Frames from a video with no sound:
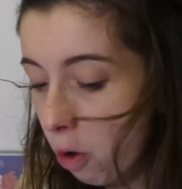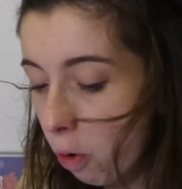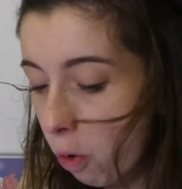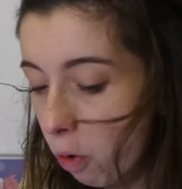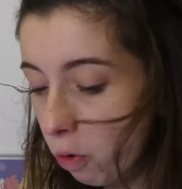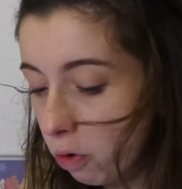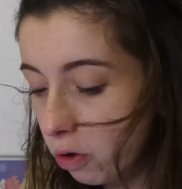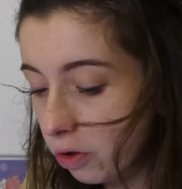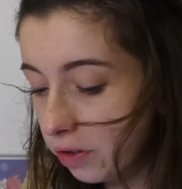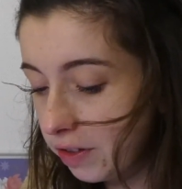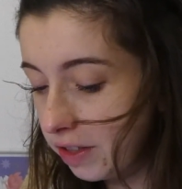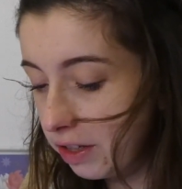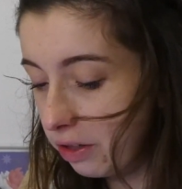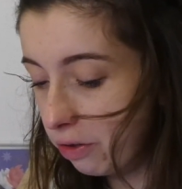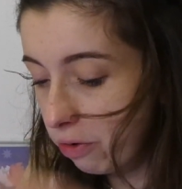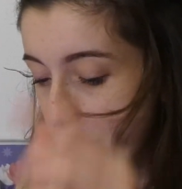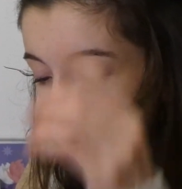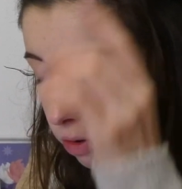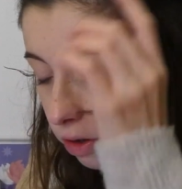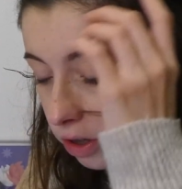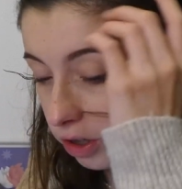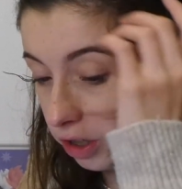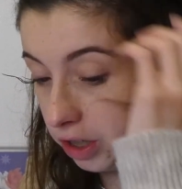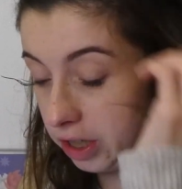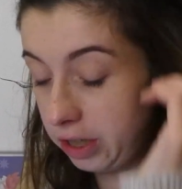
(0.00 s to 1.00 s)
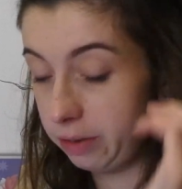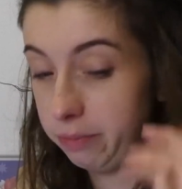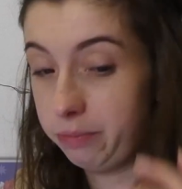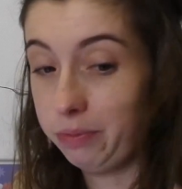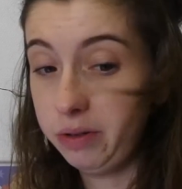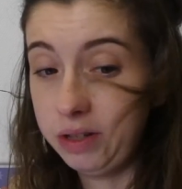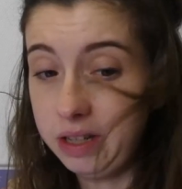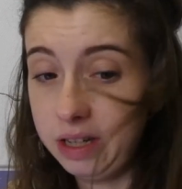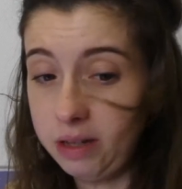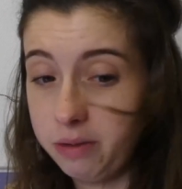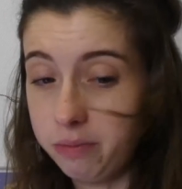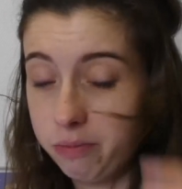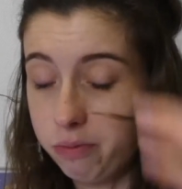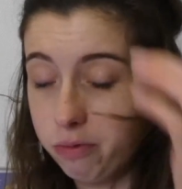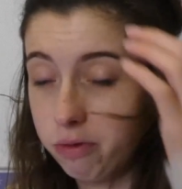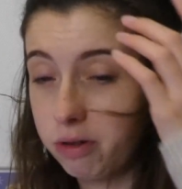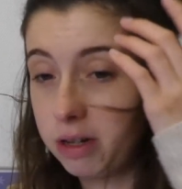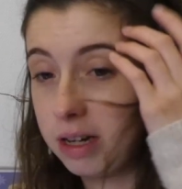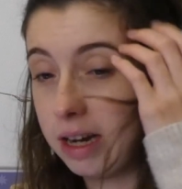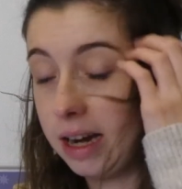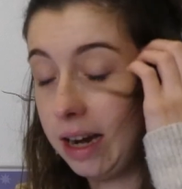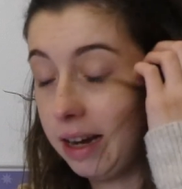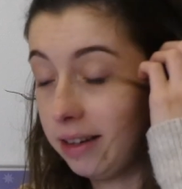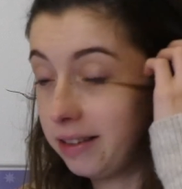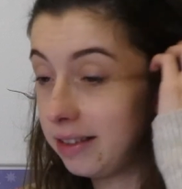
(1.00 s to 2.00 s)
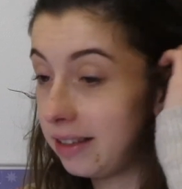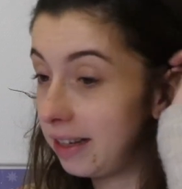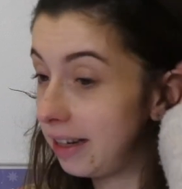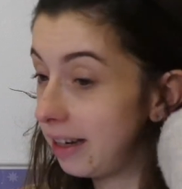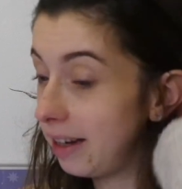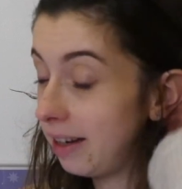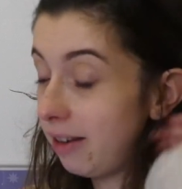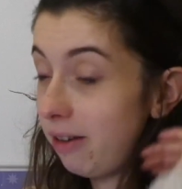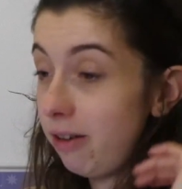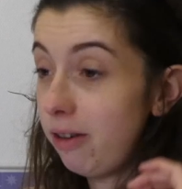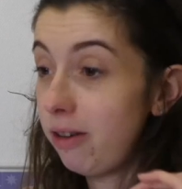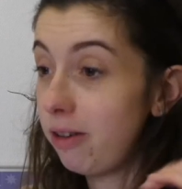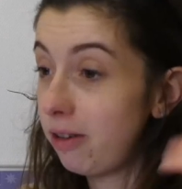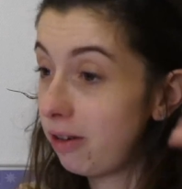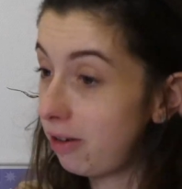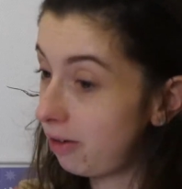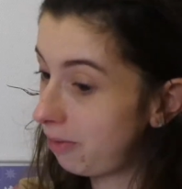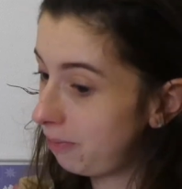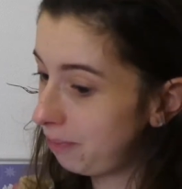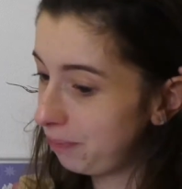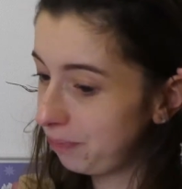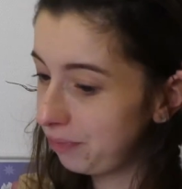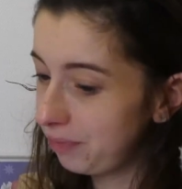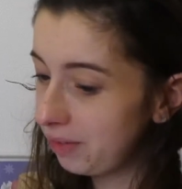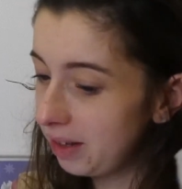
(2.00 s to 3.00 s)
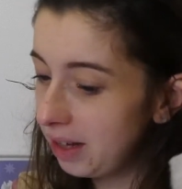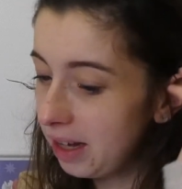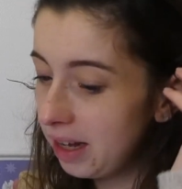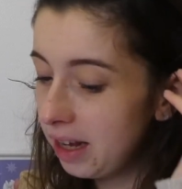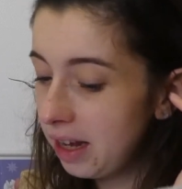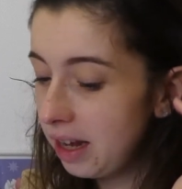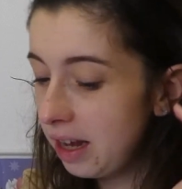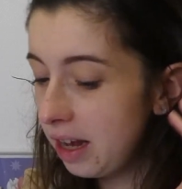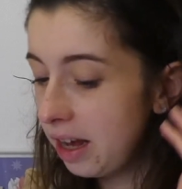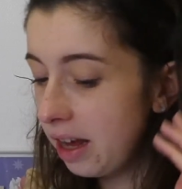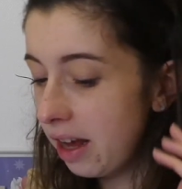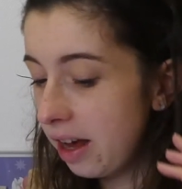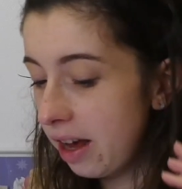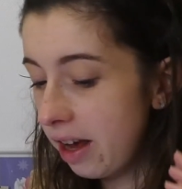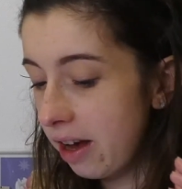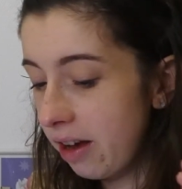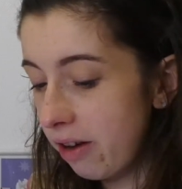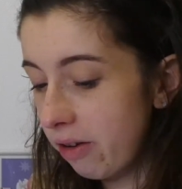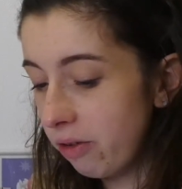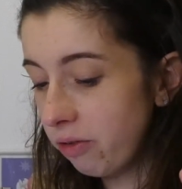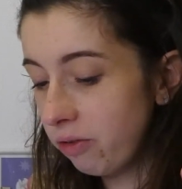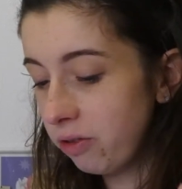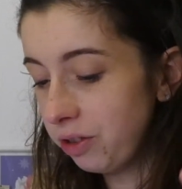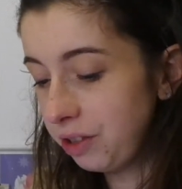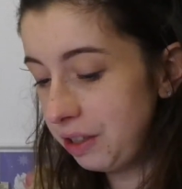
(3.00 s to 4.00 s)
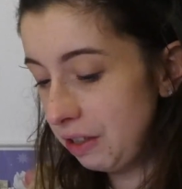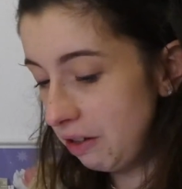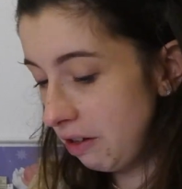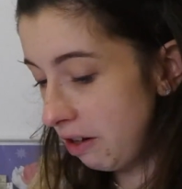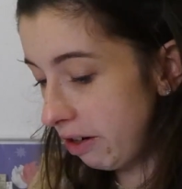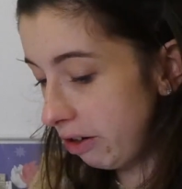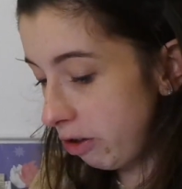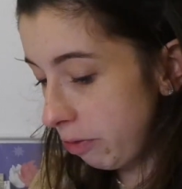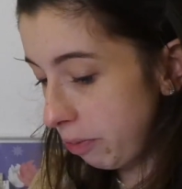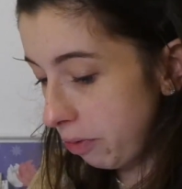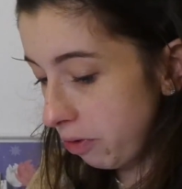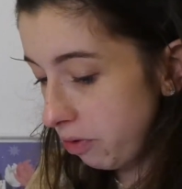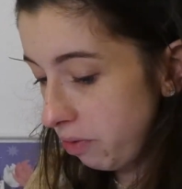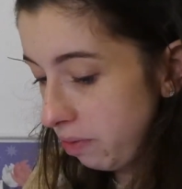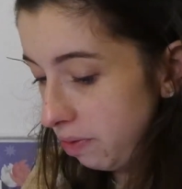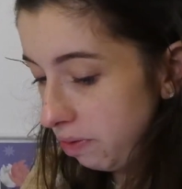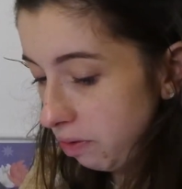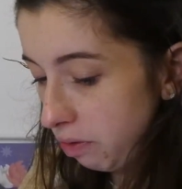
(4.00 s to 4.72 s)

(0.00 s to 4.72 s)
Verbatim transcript: On continue, j'ai une petite boucle là, c'est... Oh là là euh, On continue avec le produit